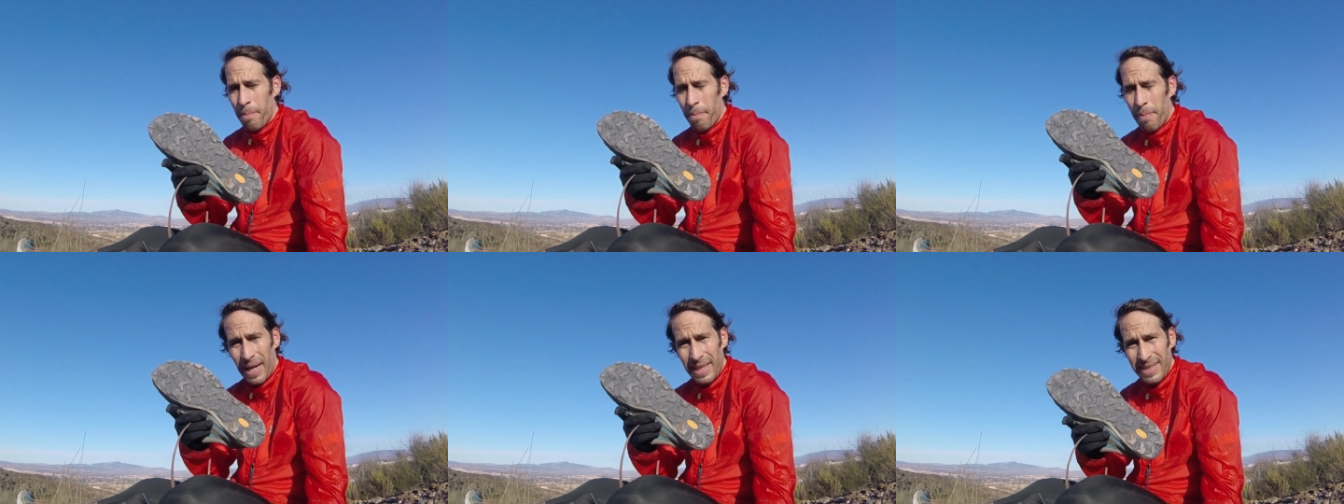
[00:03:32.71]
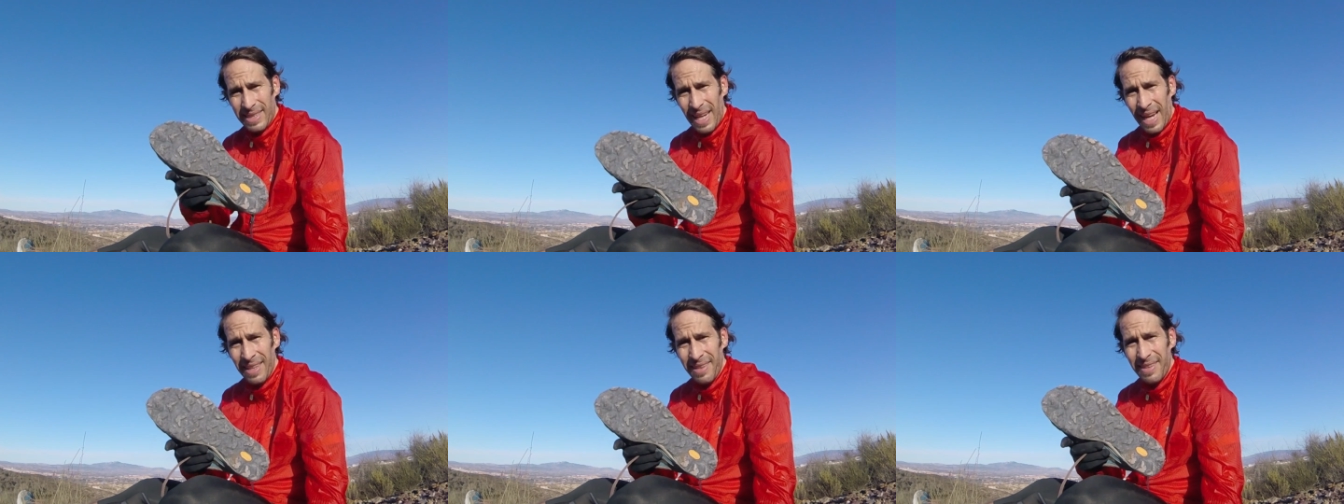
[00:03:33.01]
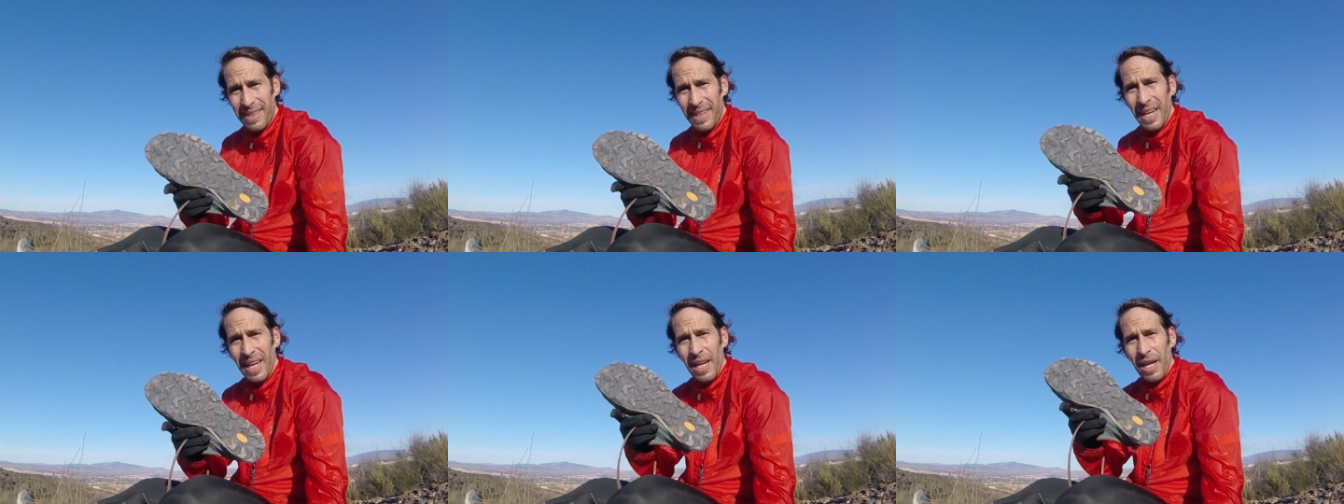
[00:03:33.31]

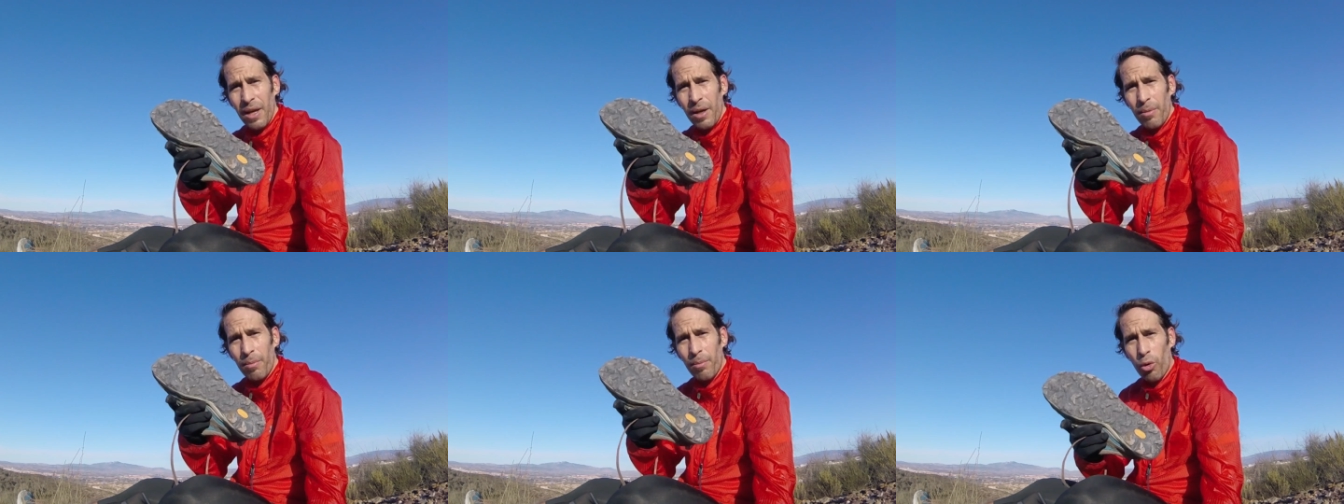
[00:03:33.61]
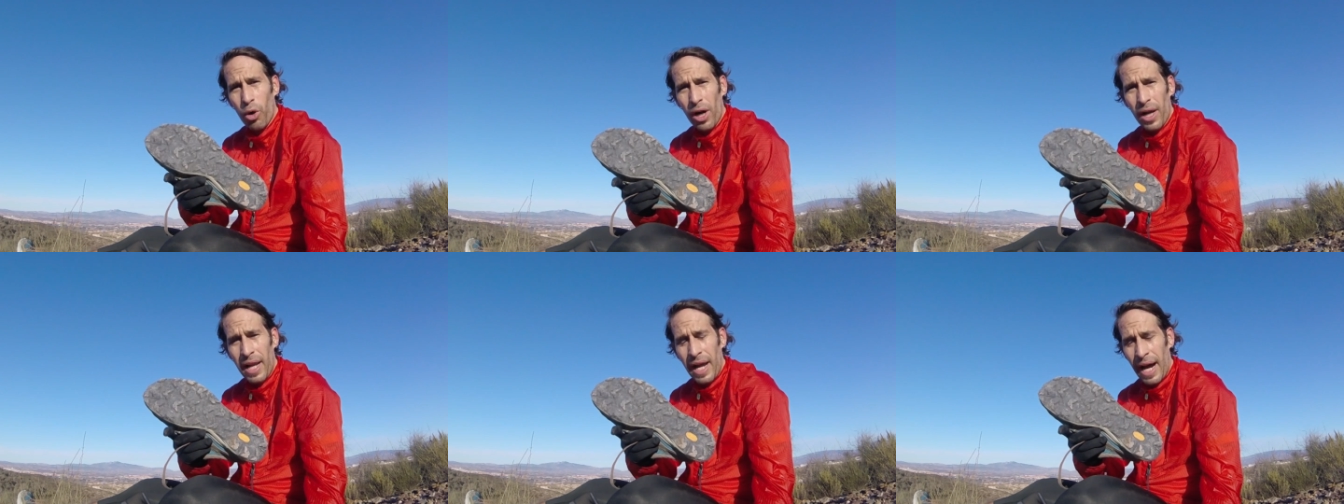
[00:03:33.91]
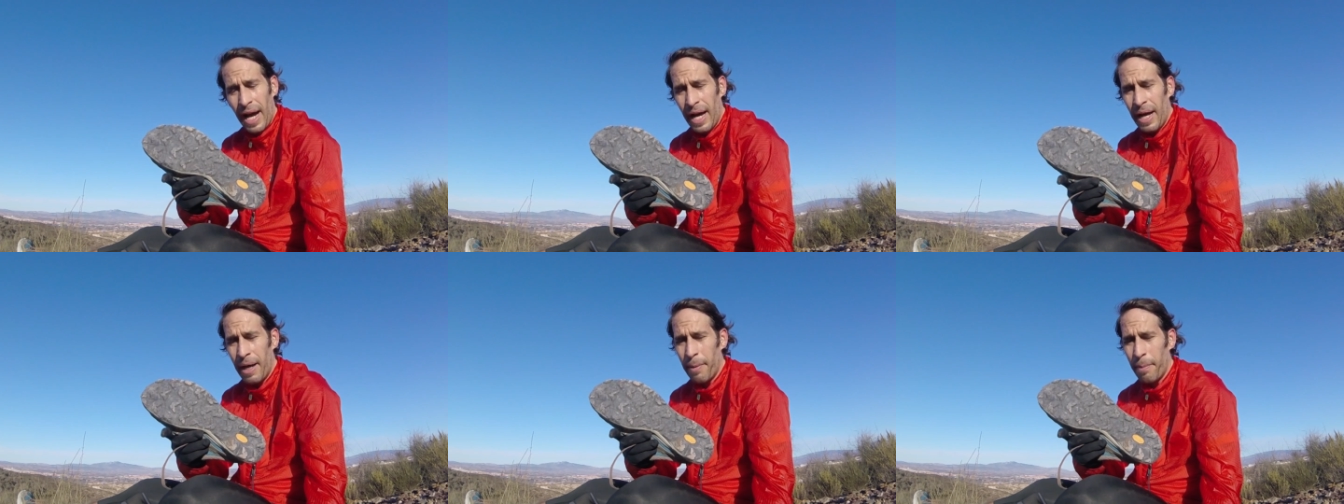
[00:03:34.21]
Bastante buena,
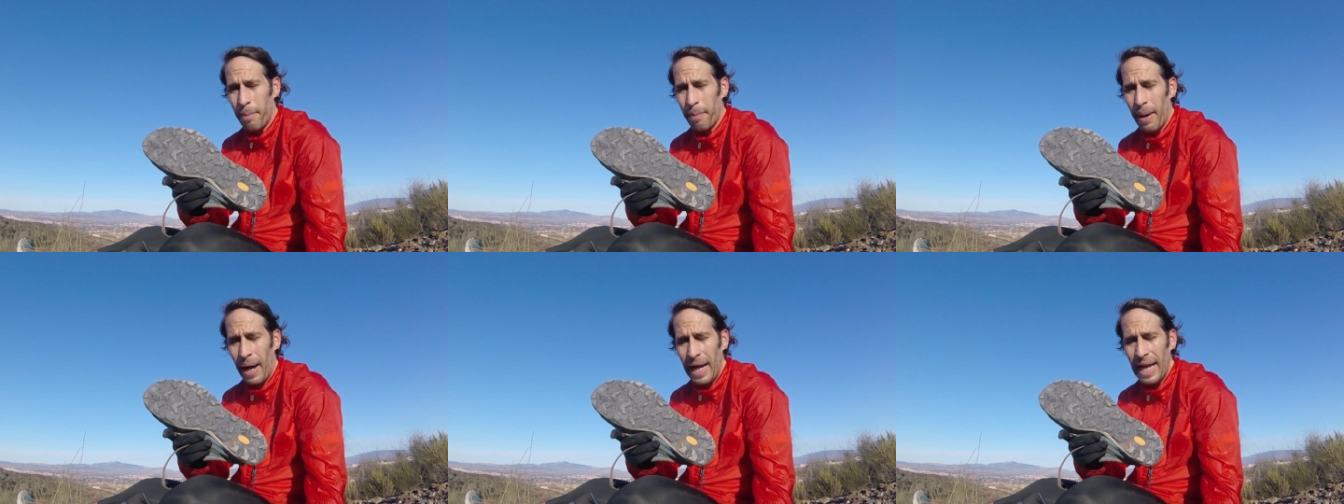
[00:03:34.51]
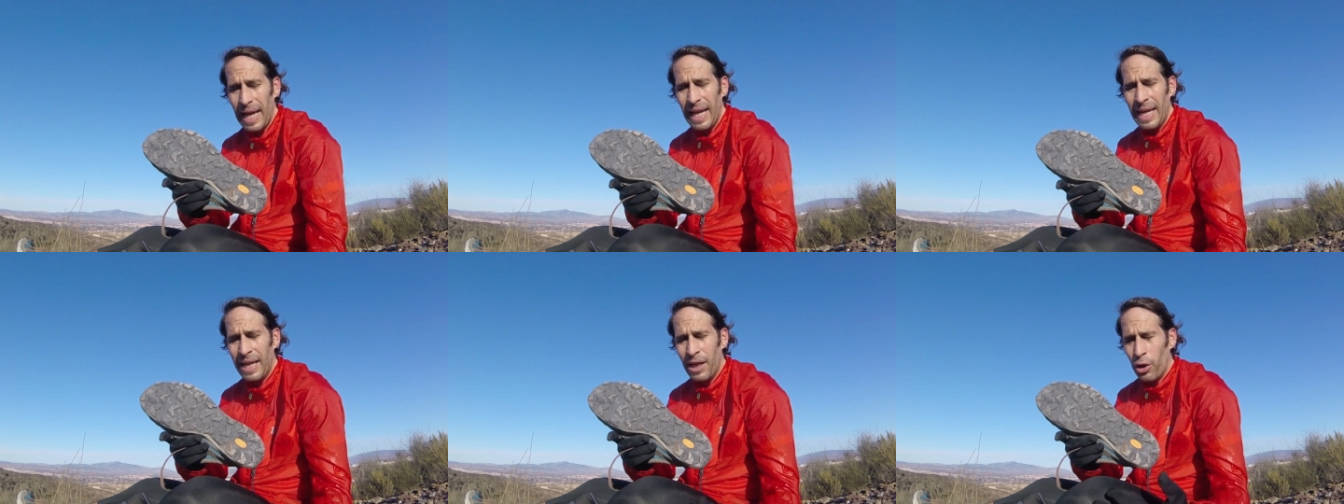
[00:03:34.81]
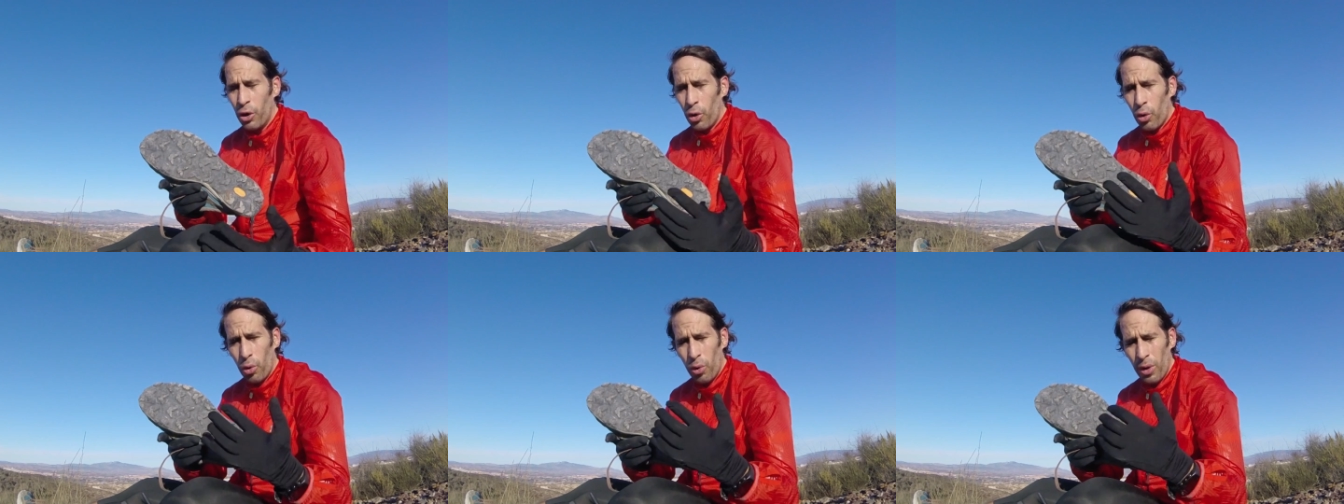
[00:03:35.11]
¿vale?
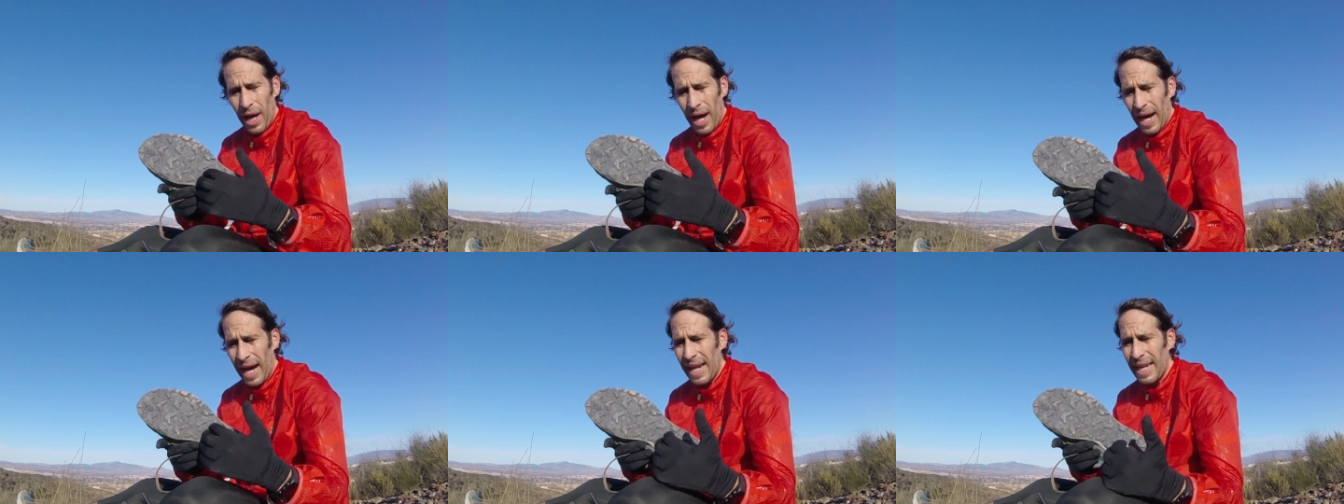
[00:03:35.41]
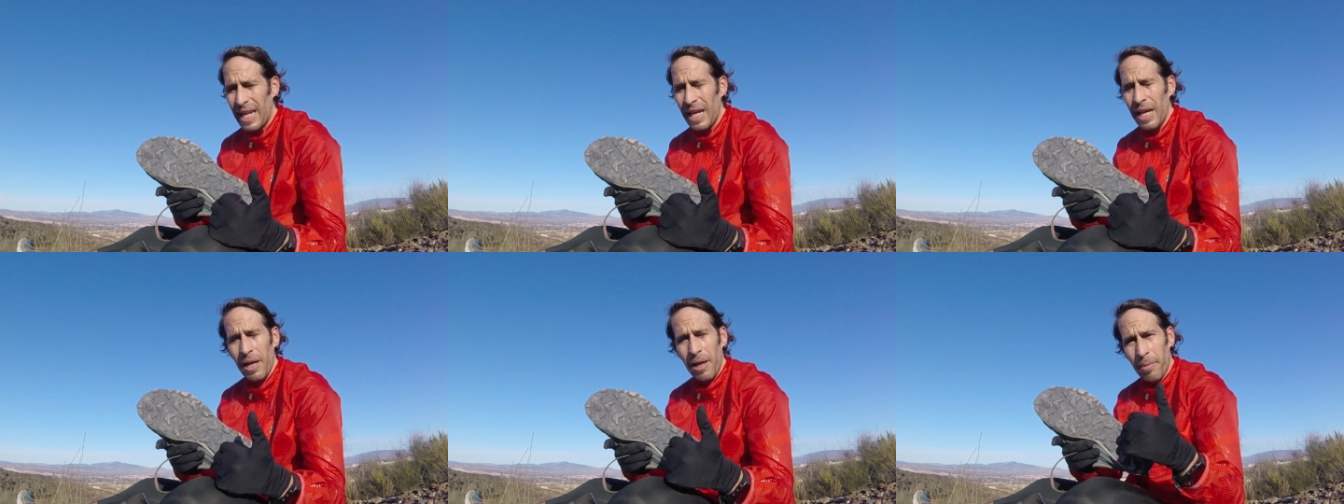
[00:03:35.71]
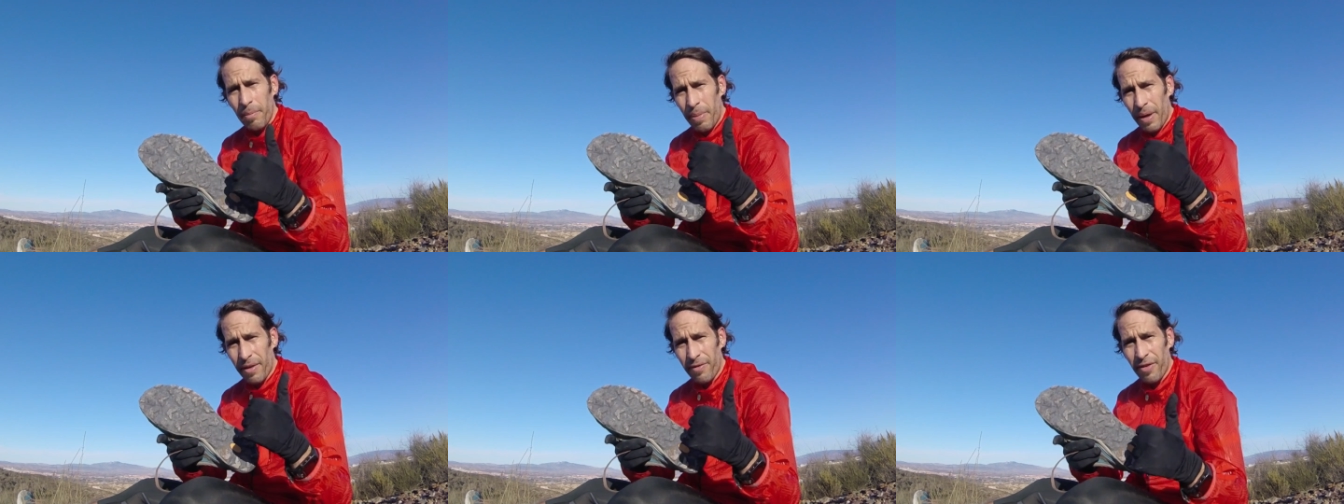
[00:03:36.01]
Un agarre
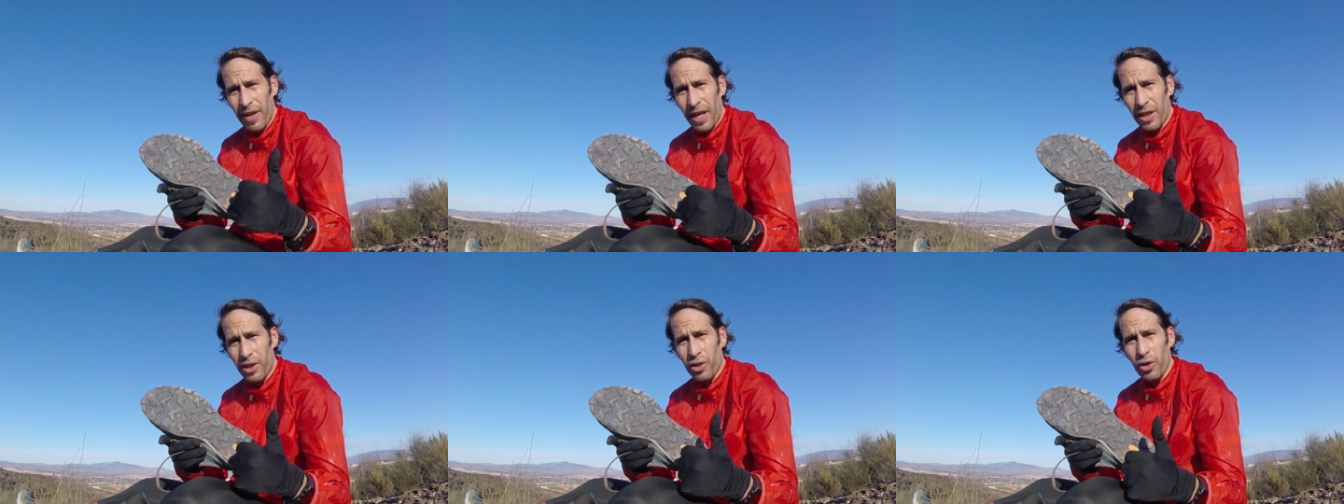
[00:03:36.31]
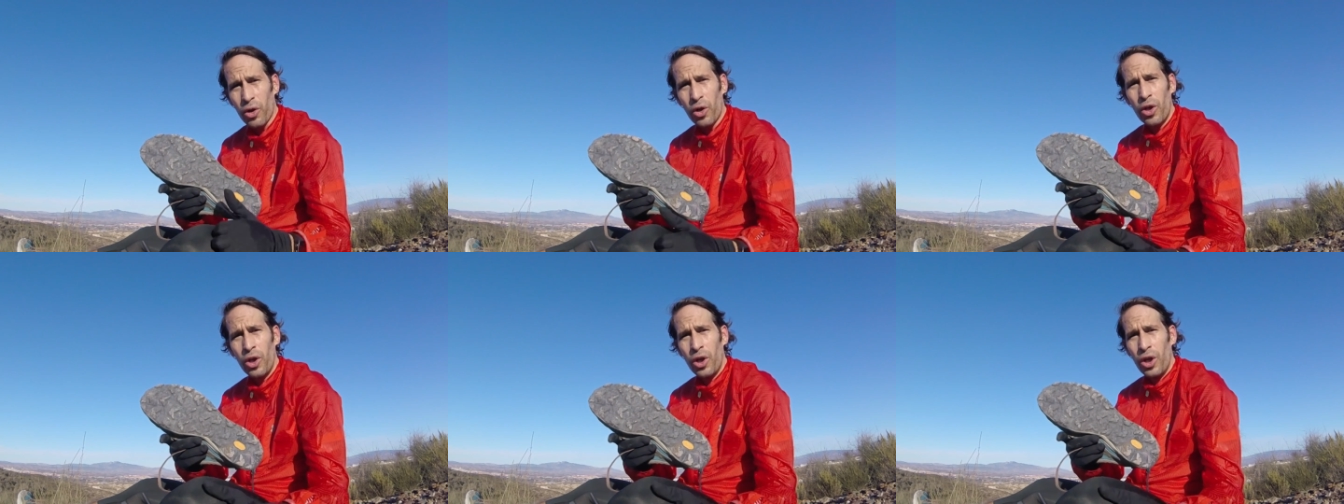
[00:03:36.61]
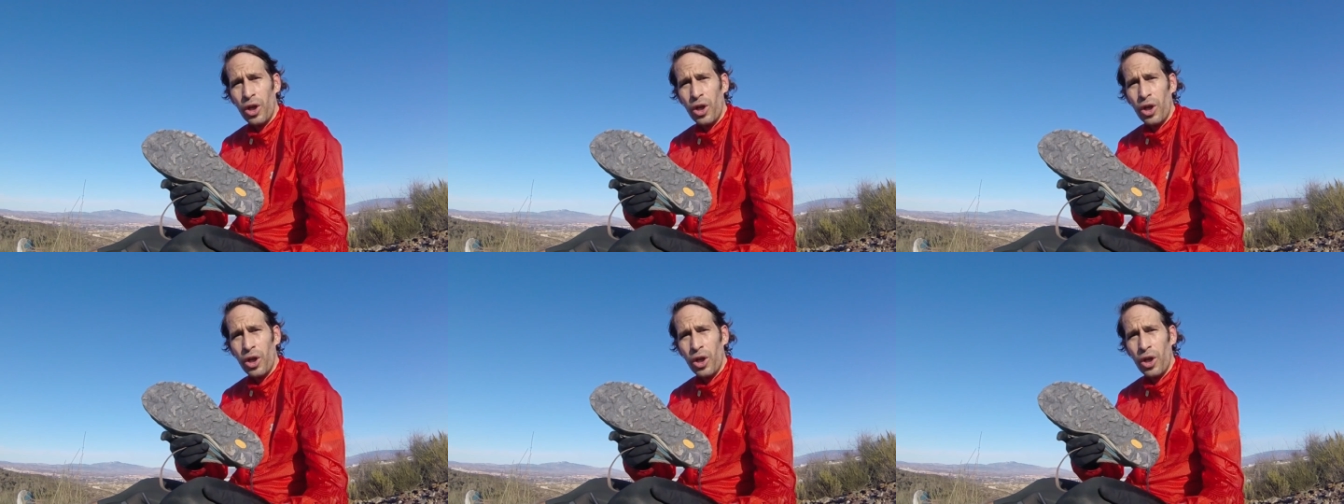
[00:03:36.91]
perfecto.